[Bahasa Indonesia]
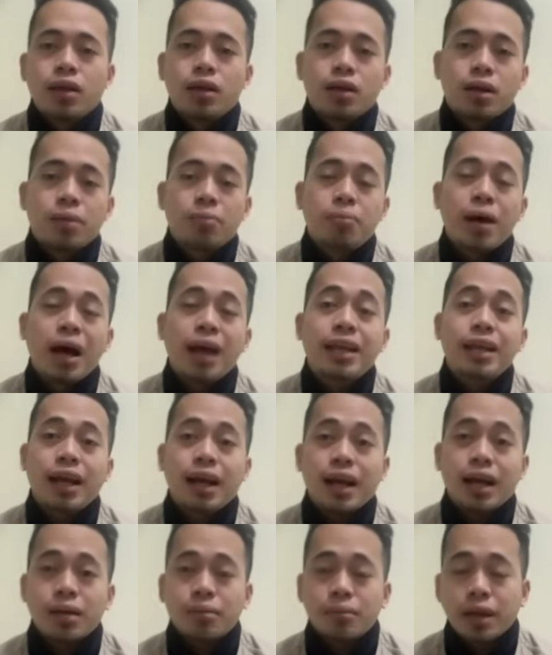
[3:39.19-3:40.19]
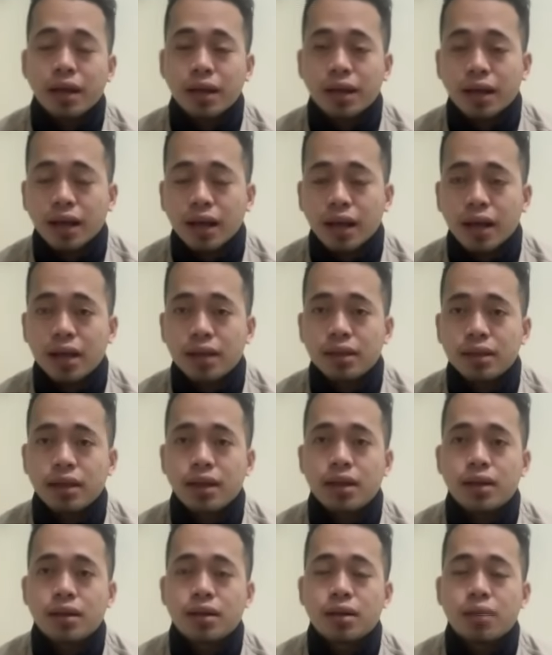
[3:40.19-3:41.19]
kebanyakan mereka
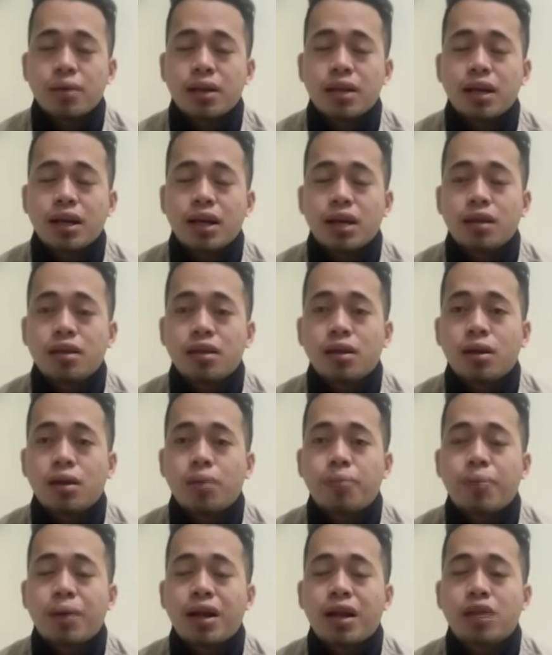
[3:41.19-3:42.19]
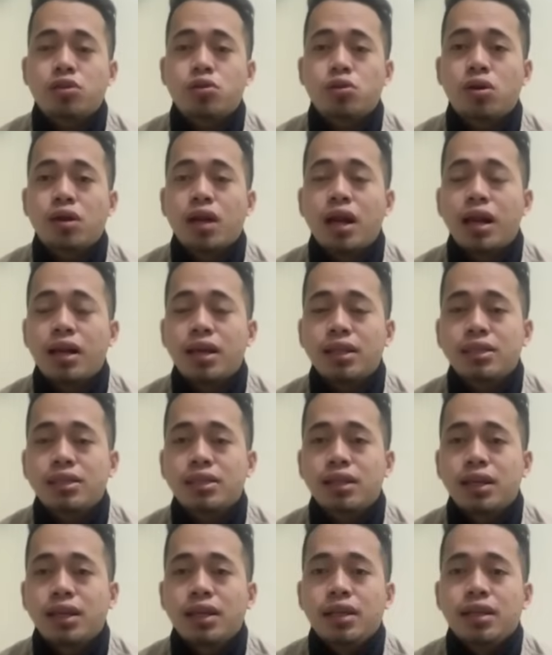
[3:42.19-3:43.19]
ya kebanyakan uh, para
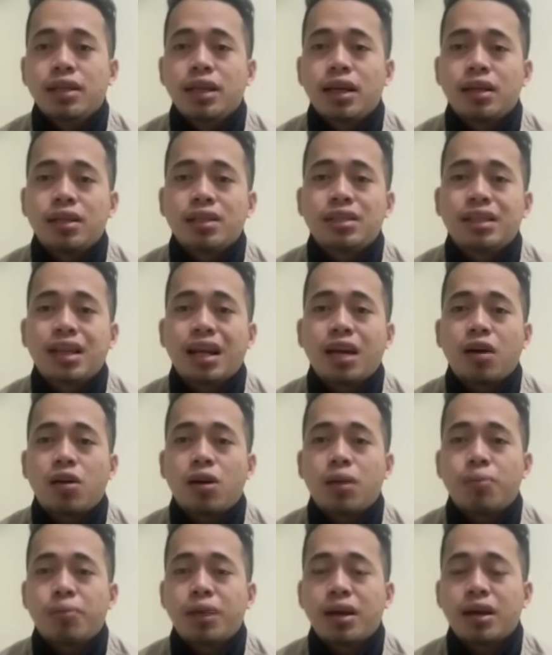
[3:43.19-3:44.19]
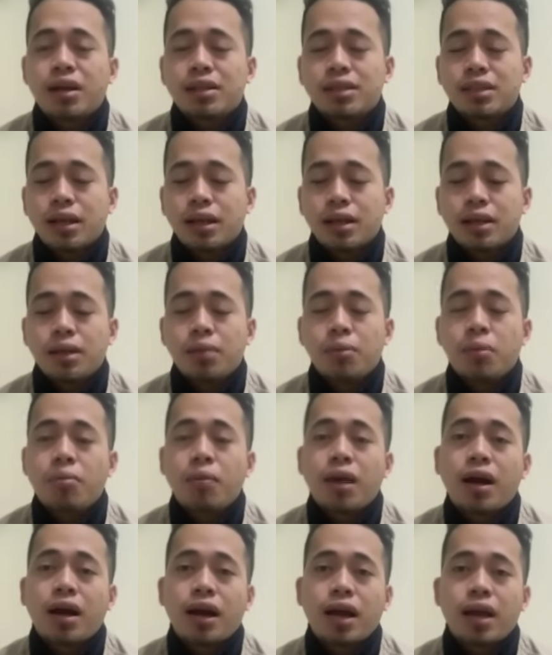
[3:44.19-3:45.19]
jurnalis yang diserang oleh pihak Israel ini
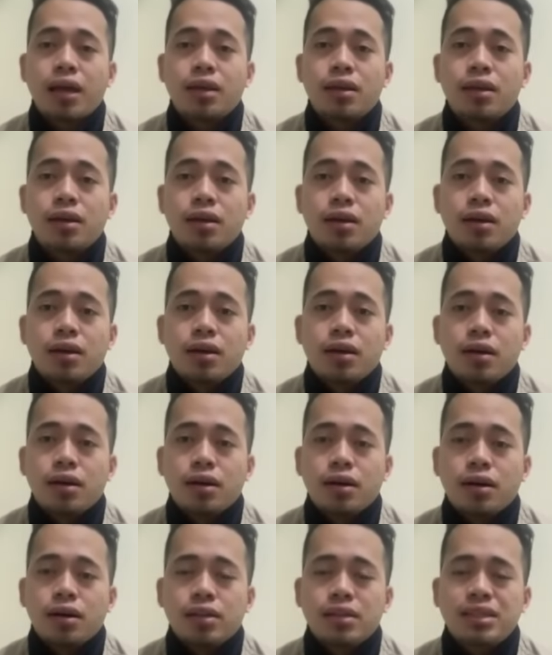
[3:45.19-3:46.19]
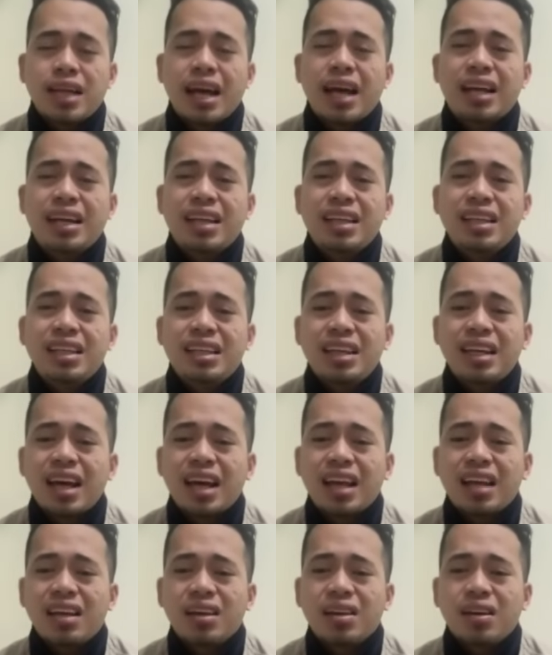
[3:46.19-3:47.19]
memakai uh,
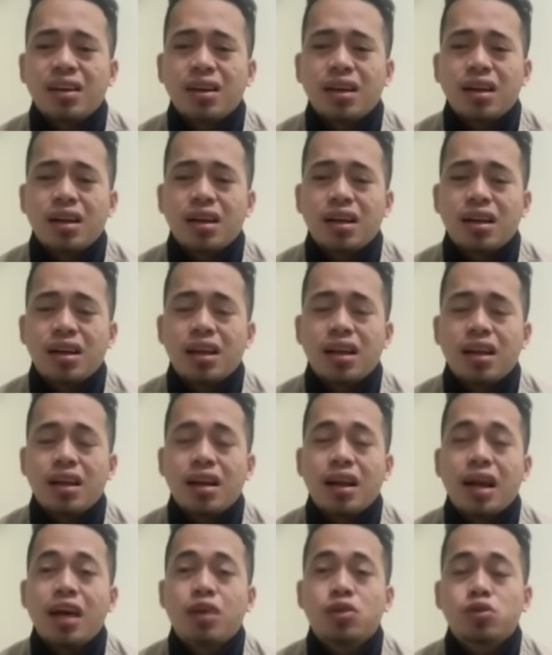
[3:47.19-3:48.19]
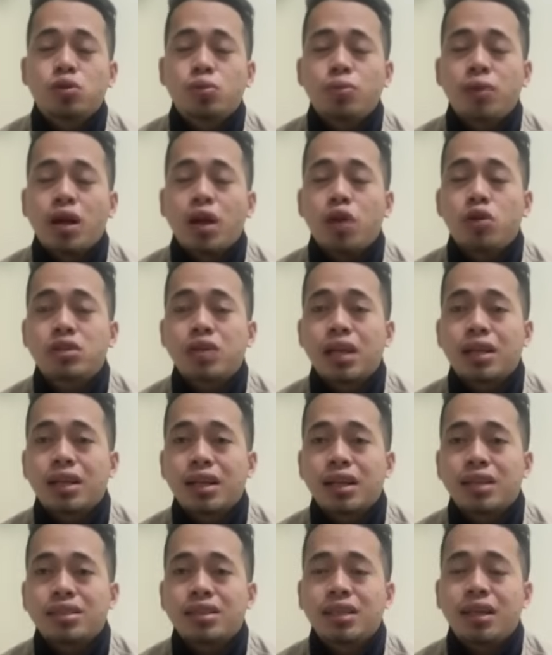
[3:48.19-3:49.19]
jaringan uh, langsung melalui
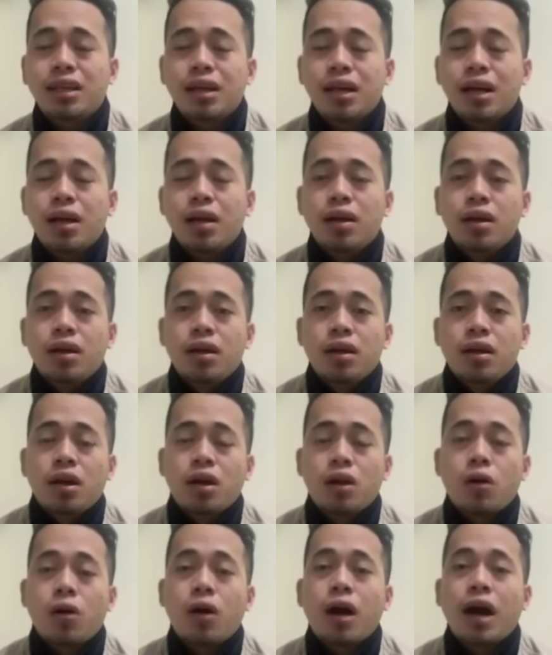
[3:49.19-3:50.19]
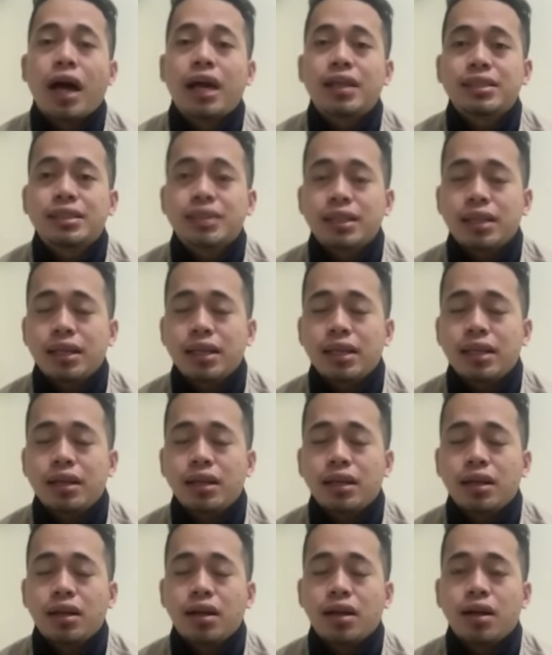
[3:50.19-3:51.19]
satelit sehingga uh, lokasi
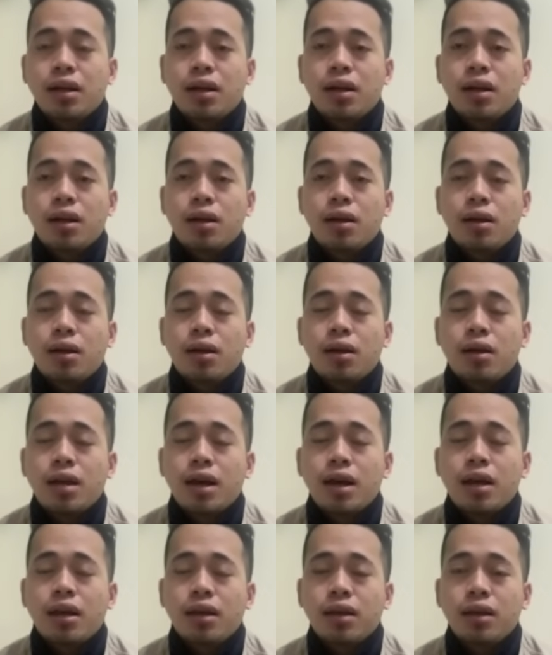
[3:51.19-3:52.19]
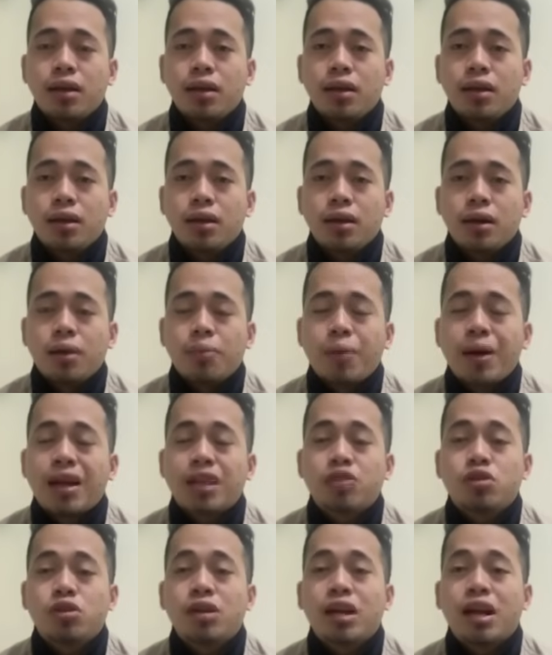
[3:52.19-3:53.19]
uh, dari para
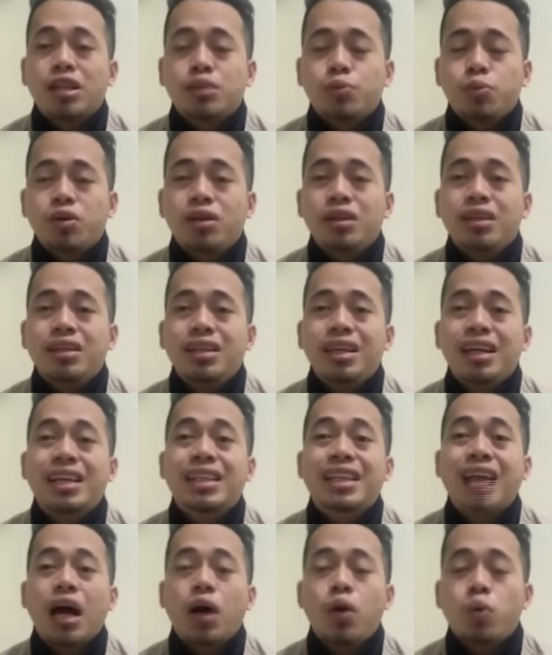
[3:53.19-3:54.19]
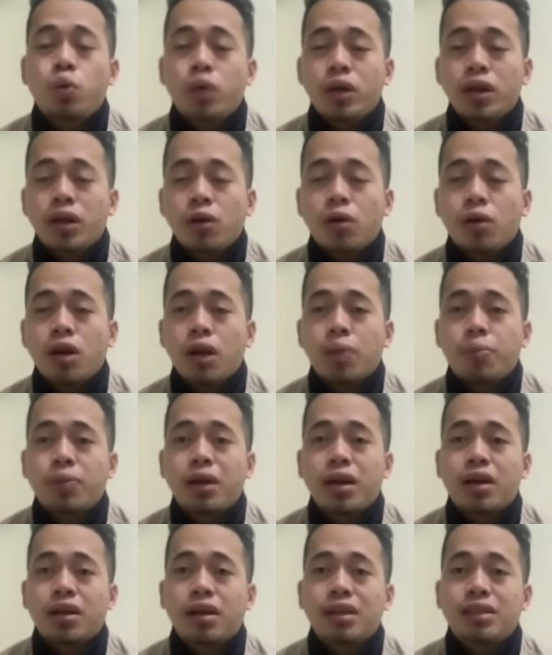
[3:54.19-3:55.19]
jurnalis pun diketahui oleh
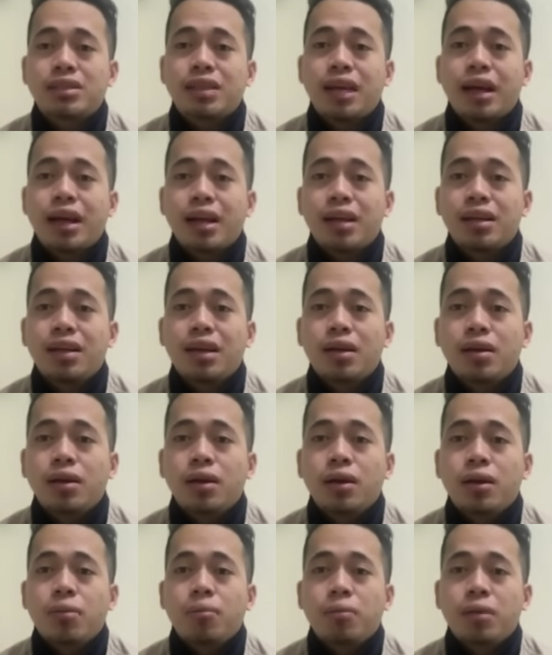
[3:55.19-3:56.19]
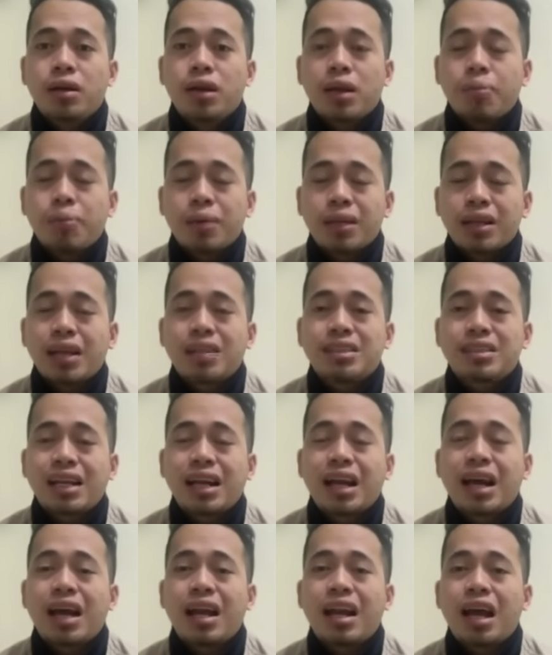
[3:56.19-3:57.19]
pihak Israel dan mendapatkan
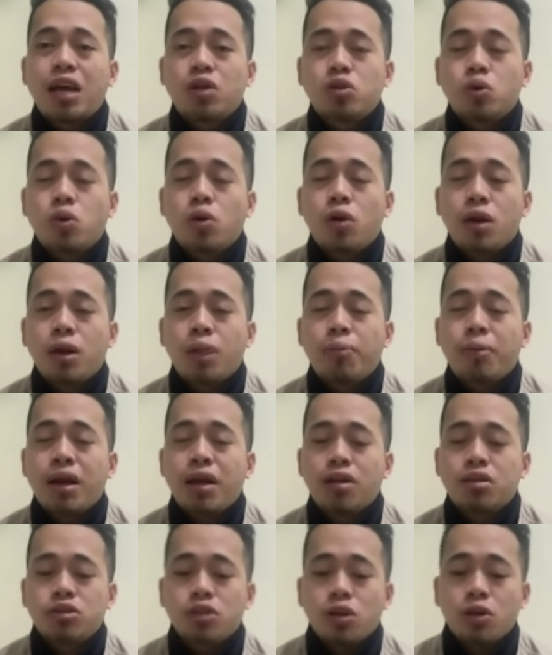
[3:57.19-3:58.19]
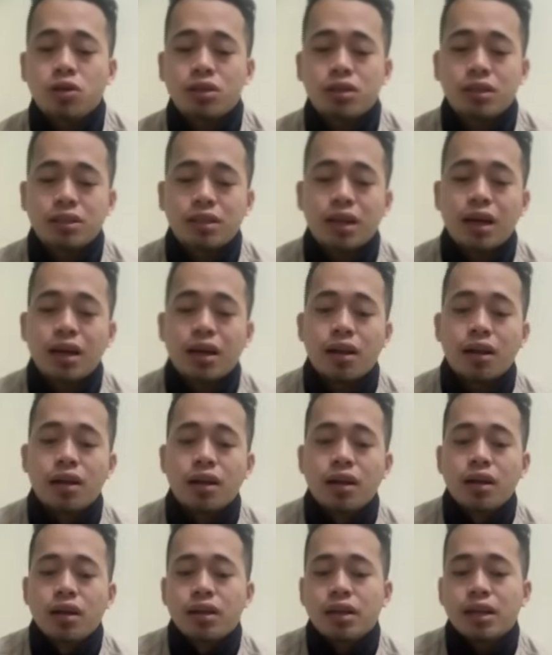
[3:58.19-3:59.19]
serangan langsung oleh pihak Zionis Israel.